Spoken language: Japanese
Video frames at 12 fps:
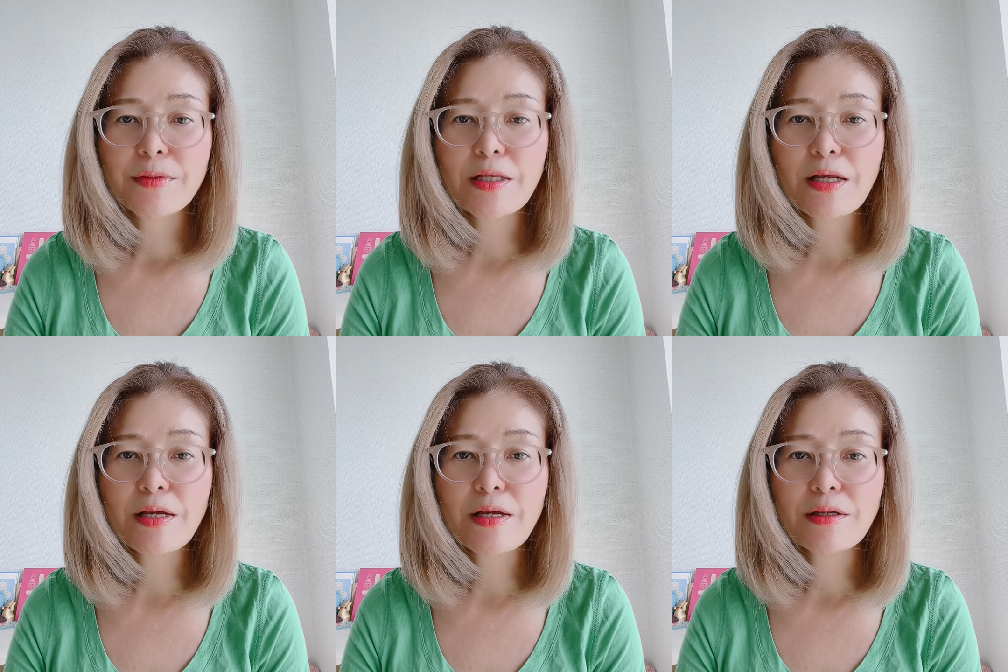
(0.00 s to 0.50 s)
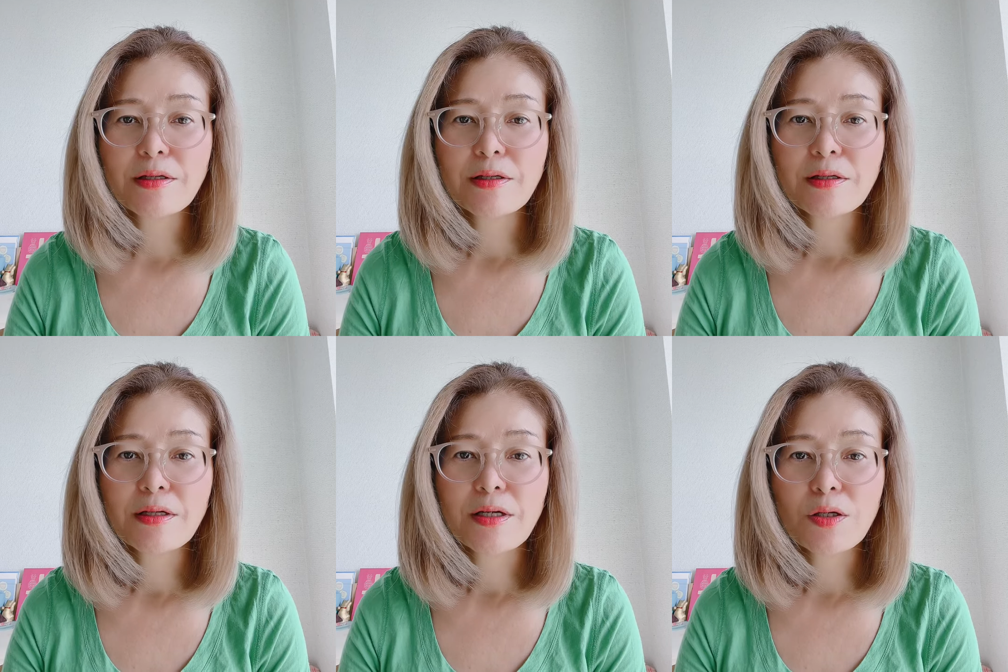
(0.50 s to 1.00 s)
で、
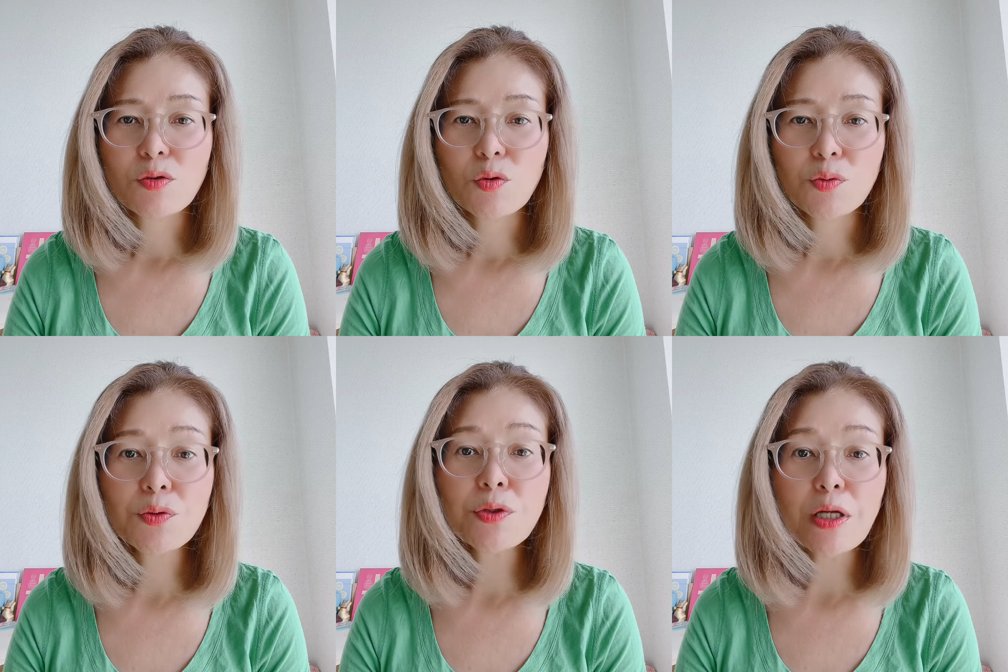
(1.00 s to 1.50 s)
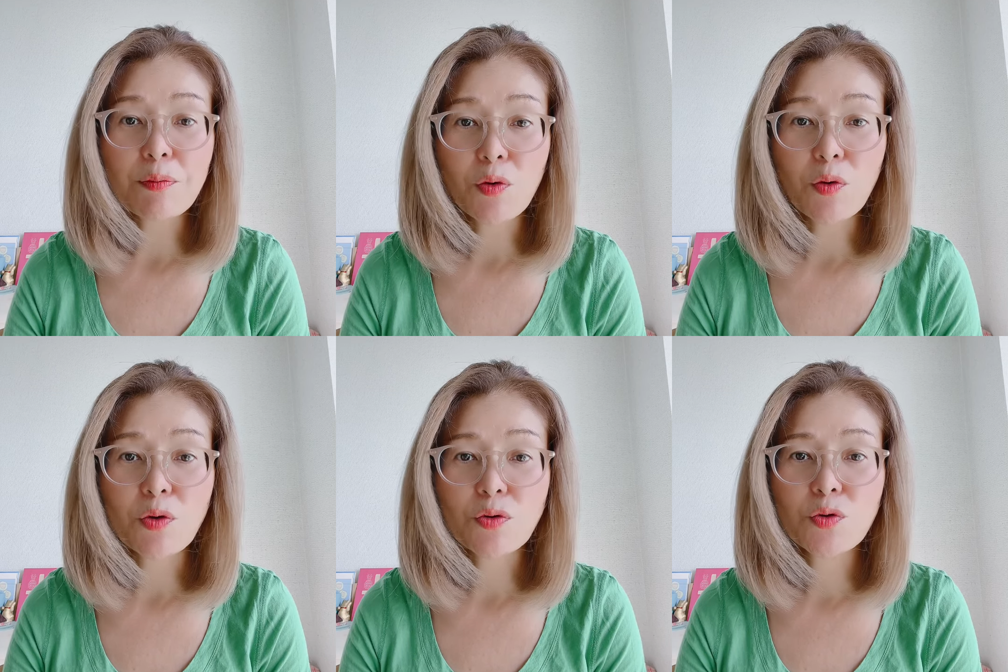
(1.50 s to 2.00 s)
えっと、フータ
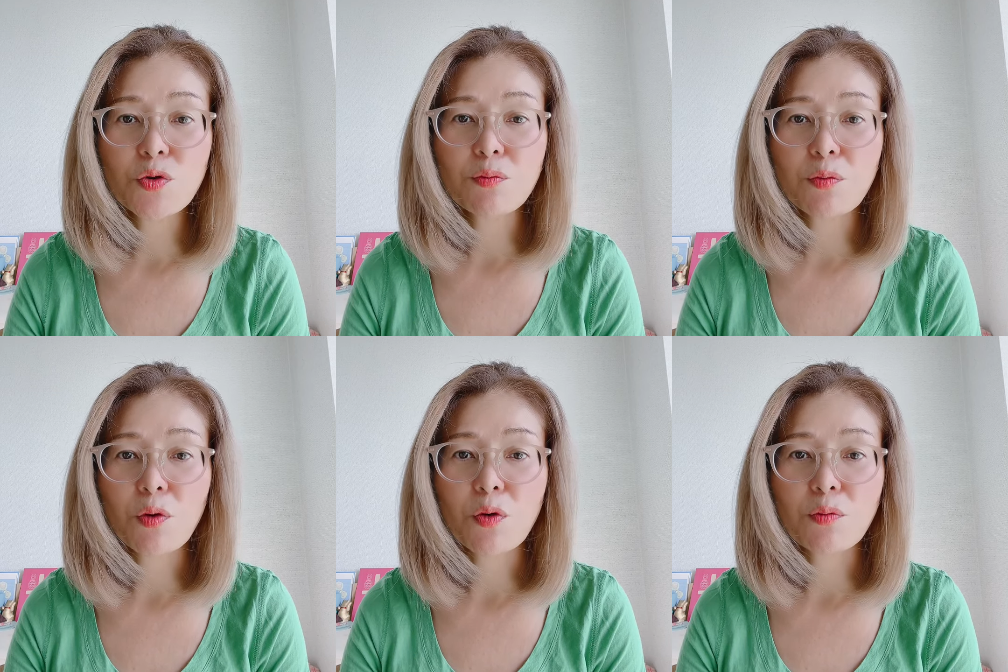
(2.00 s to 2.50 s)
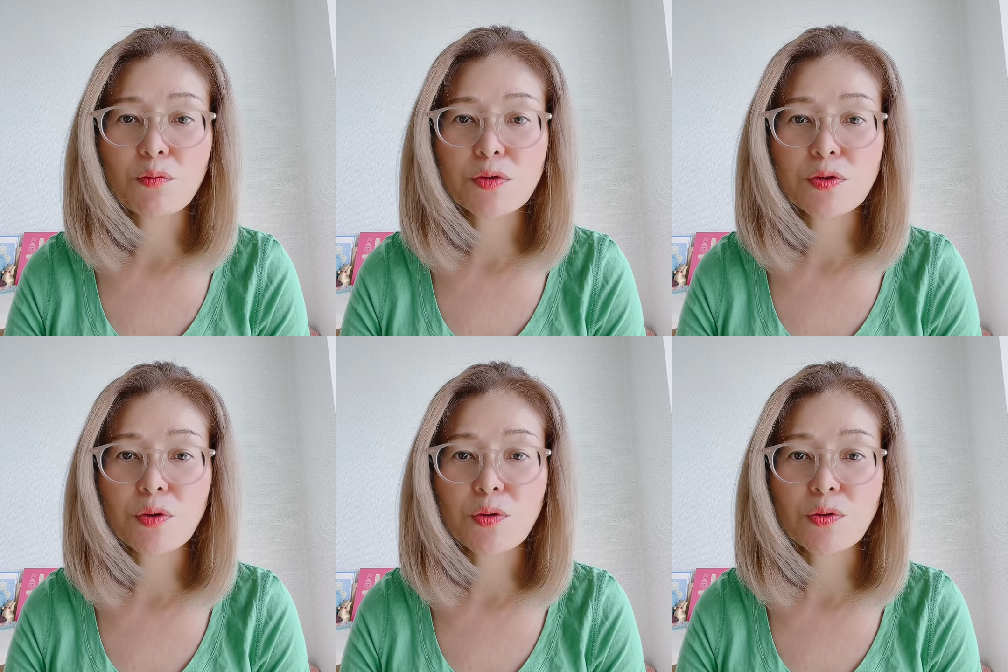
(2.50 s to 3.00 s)
もクーもも
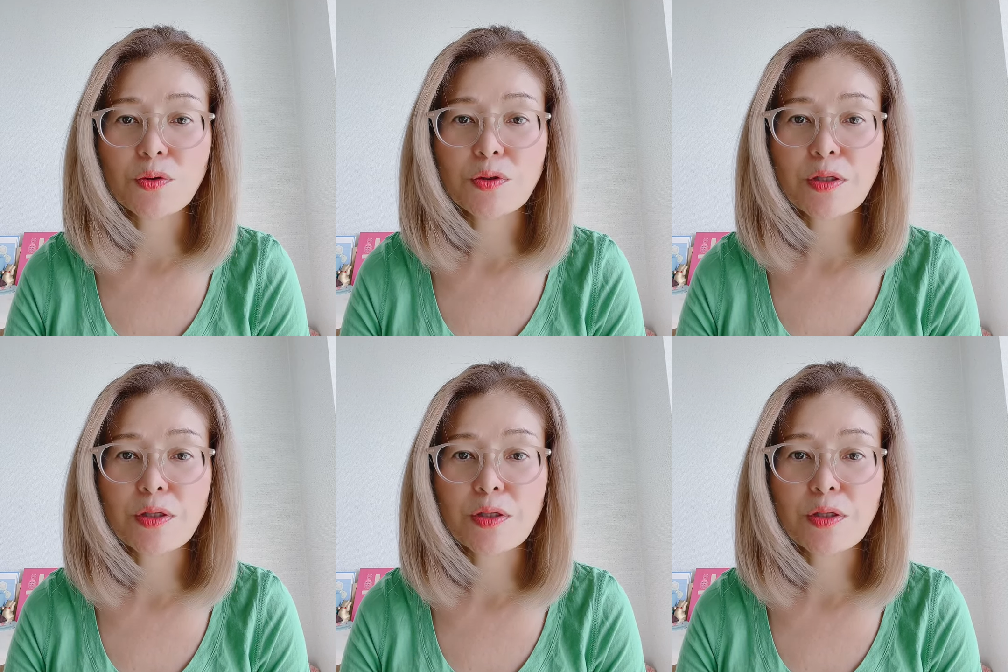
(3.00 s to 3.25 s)
ちろん、